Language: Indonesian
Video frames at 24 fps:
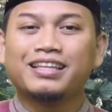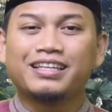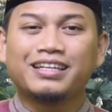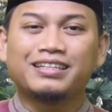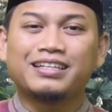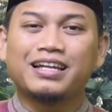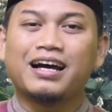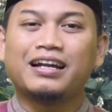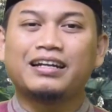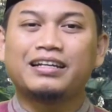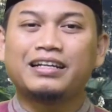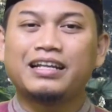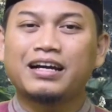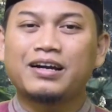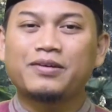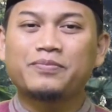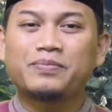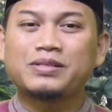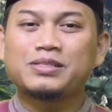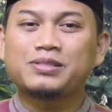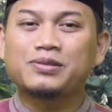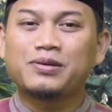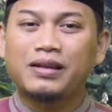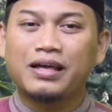Tidak ada
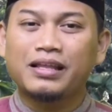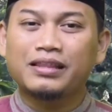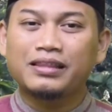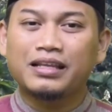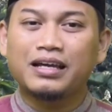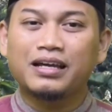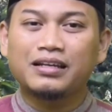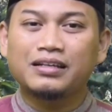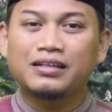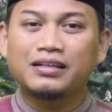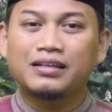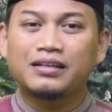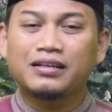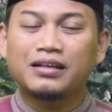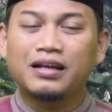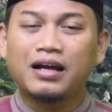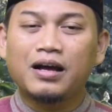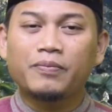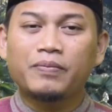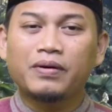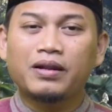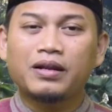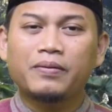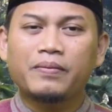yang mensolatkan
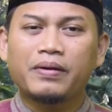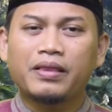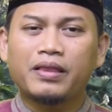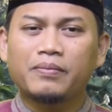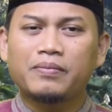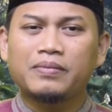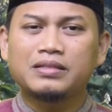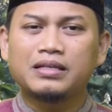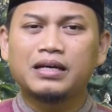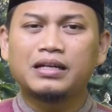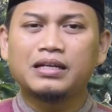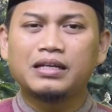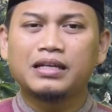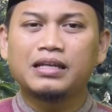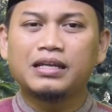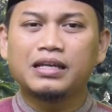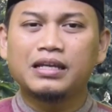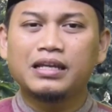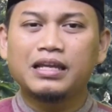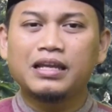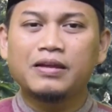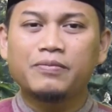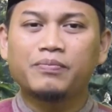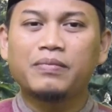apa namanya
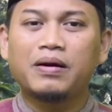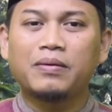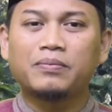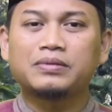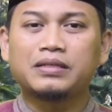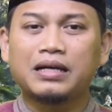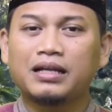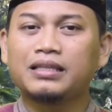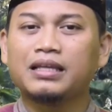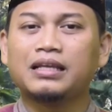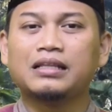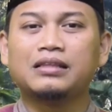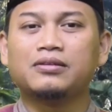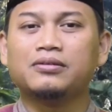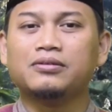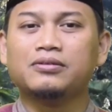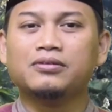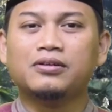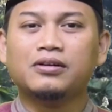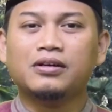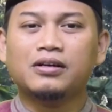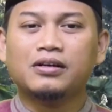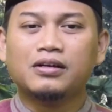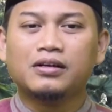menjadi imam saat
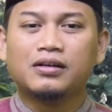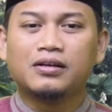itu.